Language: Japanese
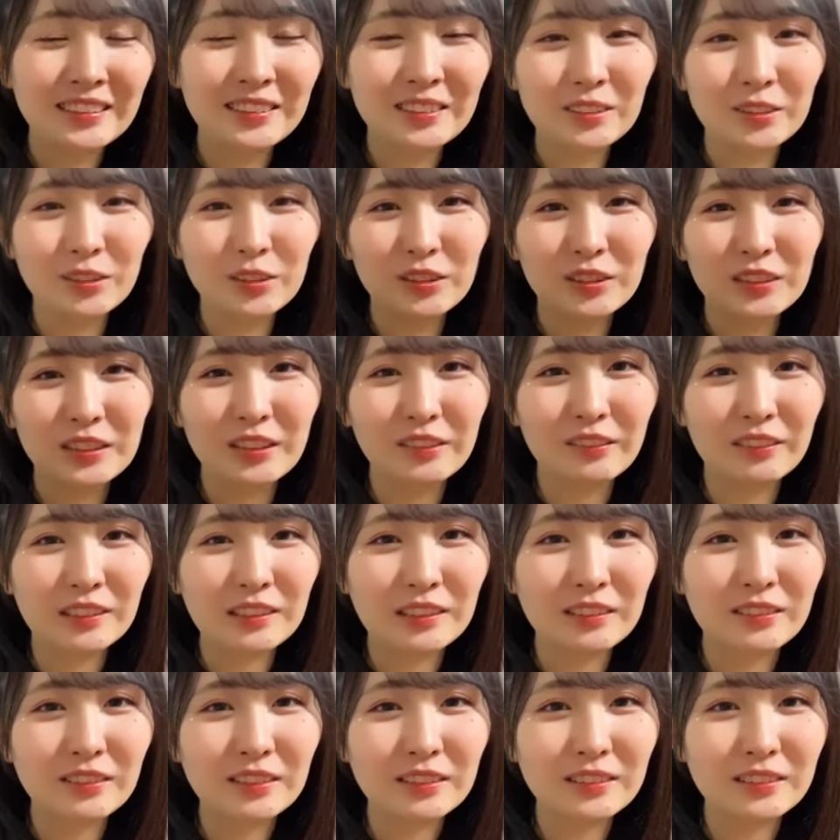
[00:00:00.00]
すごいでは
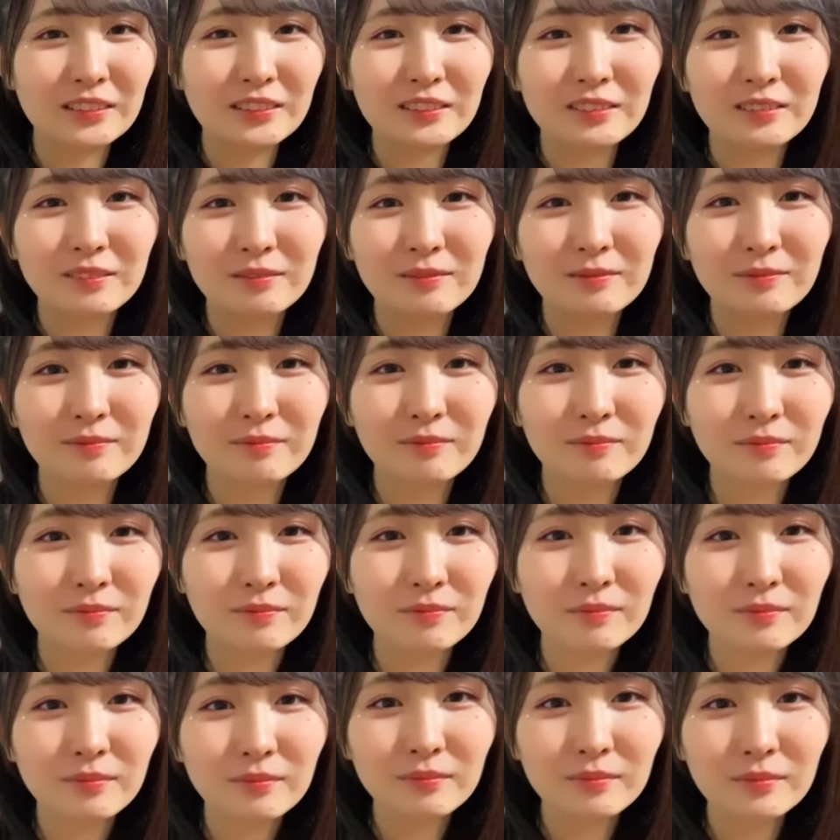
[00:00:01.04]
では
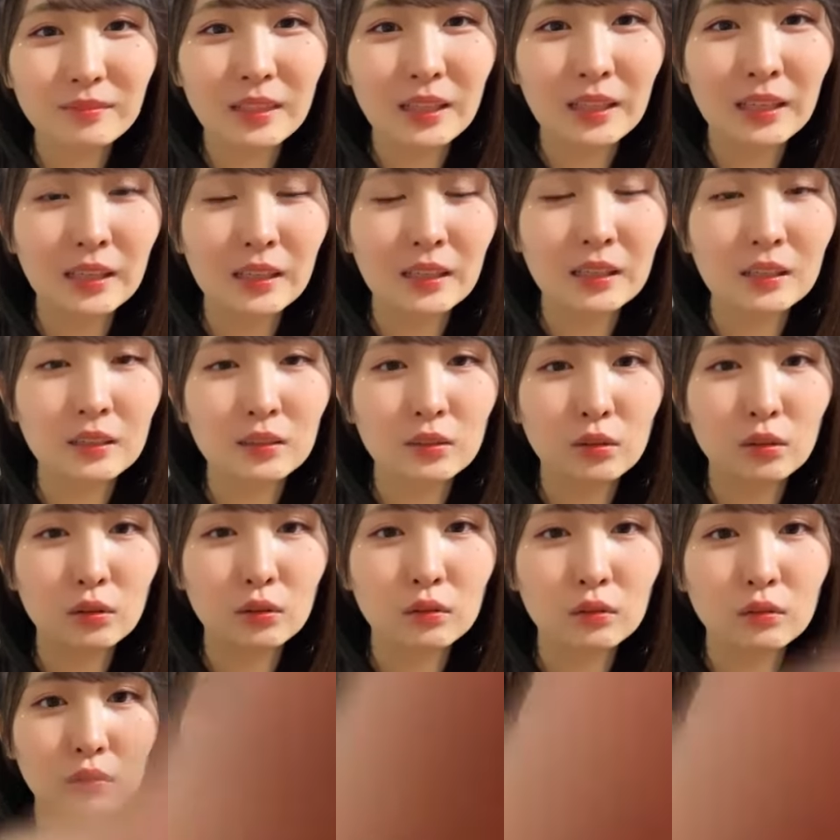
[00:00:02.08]
言うえっ、ー、と